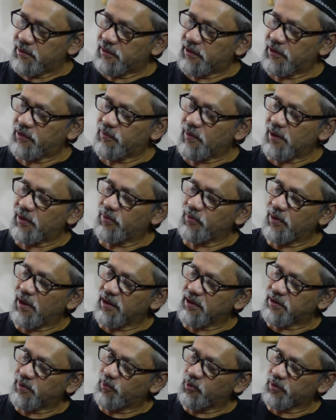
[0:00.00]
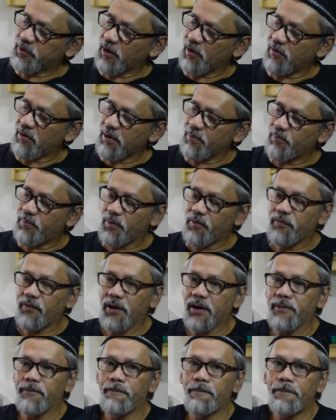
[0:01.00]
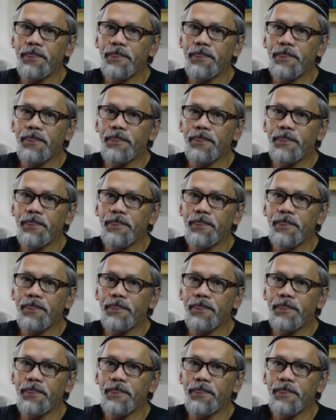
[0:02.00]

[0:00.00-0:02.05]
sesuatu yang disebut teorem prover